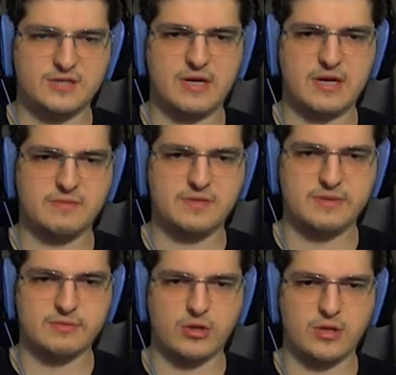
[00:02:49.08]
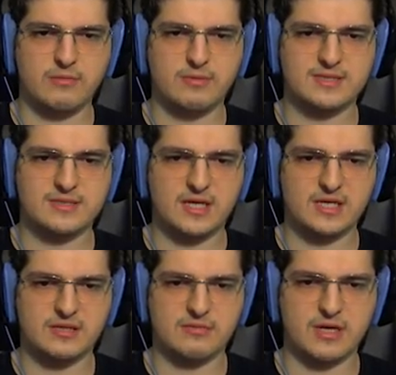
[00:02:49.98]
bırakmış mıyız buralara biz?
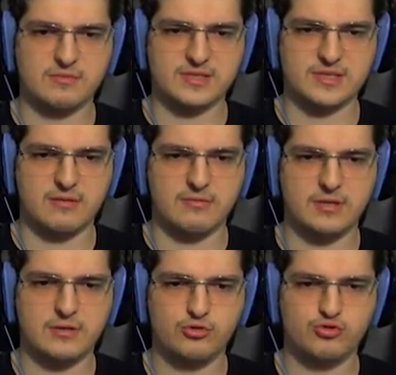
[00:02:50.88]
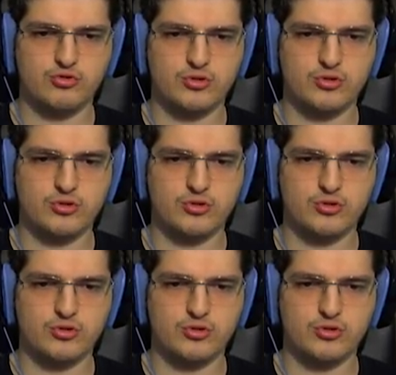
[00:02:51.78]
Taş da bırakmışız abi. Şunu da